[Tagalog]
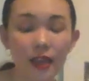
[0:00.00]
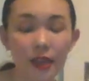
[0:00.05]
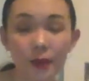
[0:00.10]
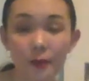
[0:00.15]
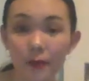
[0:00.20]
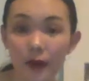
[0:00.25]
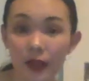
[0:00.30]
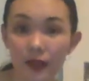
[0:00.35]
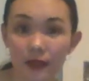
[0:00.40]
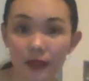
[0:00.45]

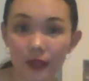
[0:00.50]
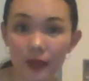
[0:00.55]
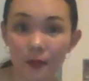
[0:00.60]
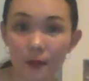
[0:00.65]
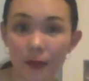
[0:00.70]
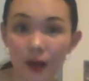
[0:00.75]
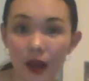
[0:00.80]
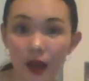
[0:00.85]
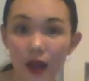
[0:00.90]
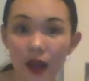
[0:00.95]
iba't
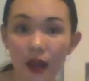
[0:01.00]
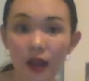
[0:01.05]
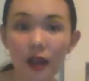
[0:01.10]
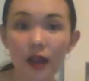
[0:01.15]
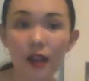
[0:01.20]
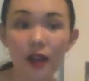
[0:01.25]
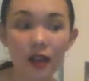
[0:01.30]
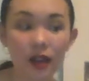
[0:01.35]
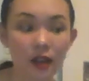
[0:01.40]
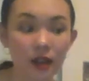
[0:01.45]
ibang
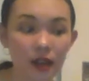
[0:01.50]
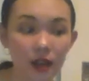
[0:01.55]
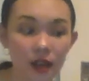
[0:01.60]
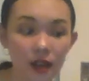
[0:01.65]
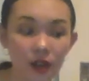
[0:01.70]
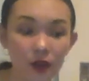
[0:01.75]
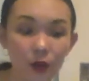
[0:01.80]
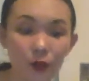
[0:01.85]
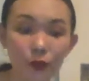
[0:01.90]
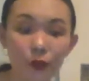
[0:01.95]

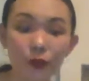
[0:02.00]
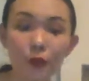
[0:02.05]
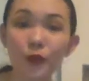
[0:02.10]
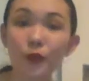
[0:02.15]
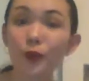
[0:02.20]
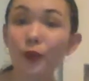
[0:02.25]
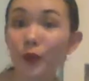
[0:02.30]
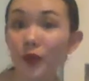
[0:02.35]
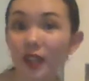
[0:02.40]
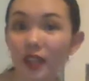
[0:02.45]

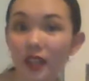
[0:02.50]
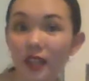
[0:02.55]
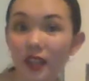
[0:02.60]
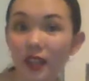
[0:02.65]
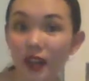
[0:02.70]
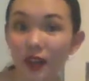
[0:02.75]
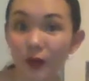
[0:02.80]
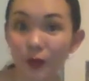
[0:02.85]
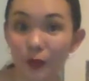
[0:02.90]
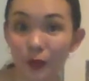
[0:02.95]
uri
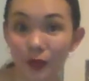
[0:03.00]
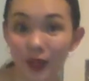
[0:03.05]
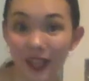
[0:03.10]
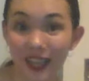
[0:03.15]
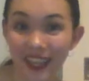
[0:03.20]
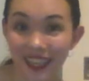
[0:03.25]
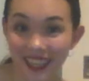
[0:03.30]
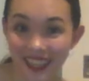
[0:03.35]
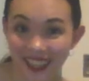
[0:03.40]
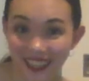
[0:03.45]
ng
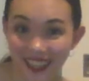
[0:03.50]
gulay